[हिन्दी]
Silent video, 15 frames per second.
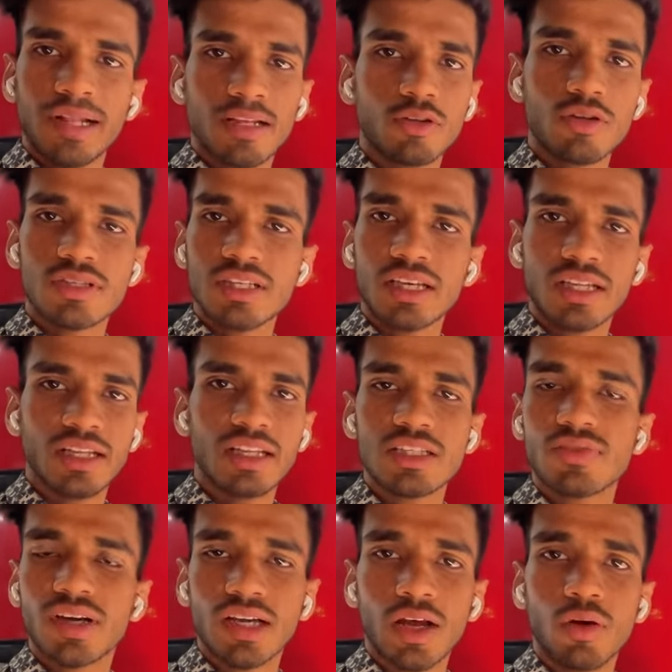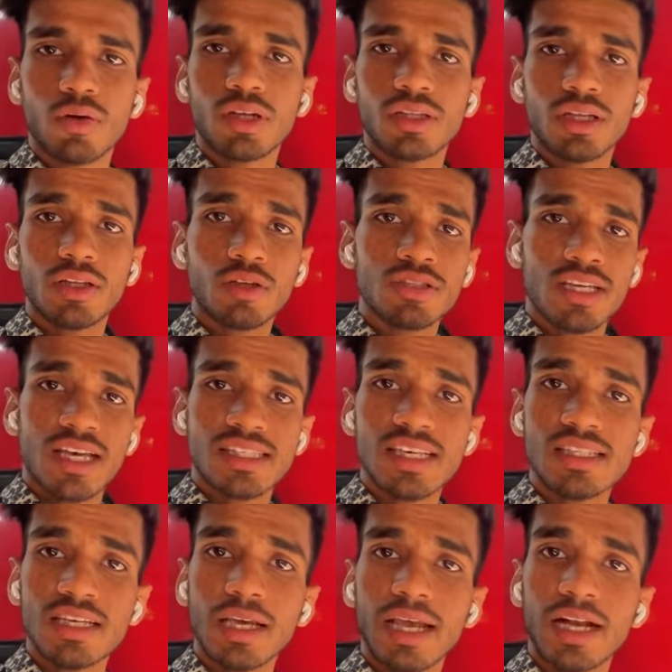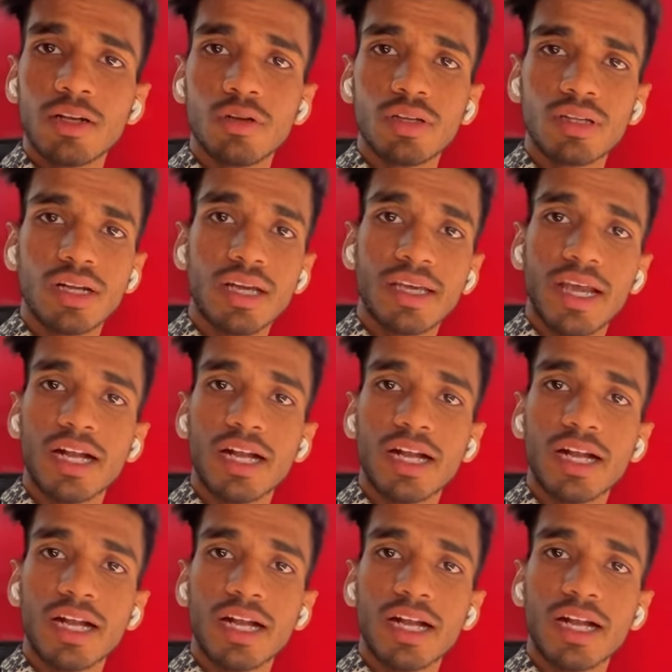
पहले तो इसकी क्लीननेस वगैरह हो रही थी तो जैसे इसके गेट खुले थे ना